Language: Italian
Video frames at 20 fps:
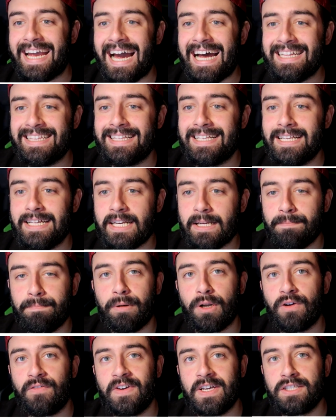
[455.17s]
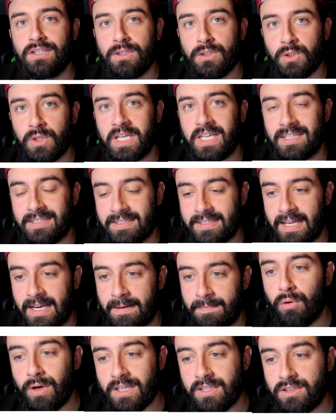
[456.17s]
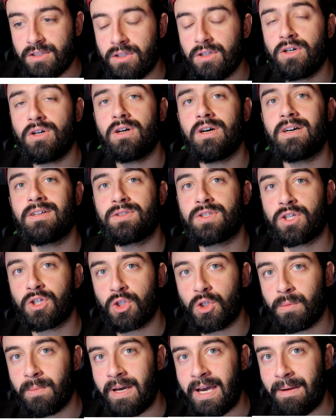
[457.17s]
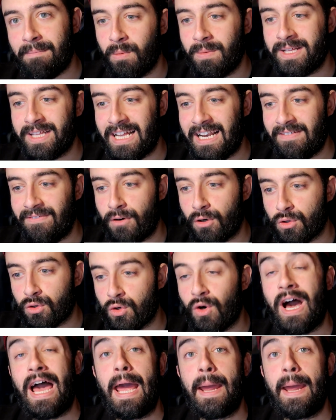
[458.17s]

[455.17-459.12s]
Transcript: Cuddler professionista. Questo, secondo me, come dalla foto,